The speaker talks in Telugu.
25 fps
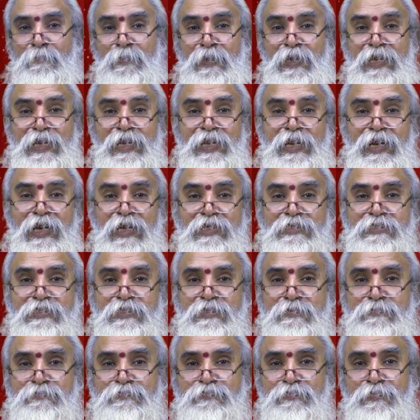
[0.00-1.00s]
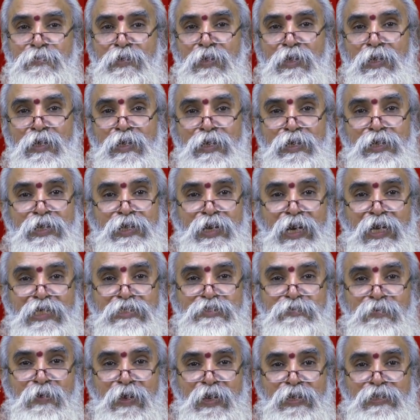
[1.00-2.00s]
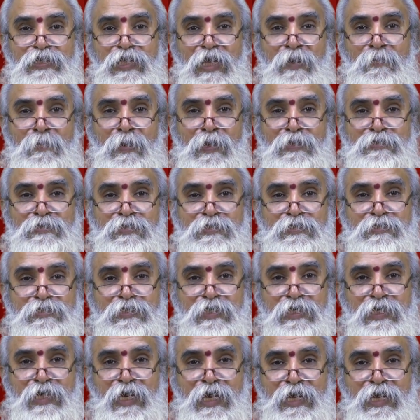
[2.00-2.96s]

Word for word: మీనరాశి ఈ రాశివారు తాము ఆచరించే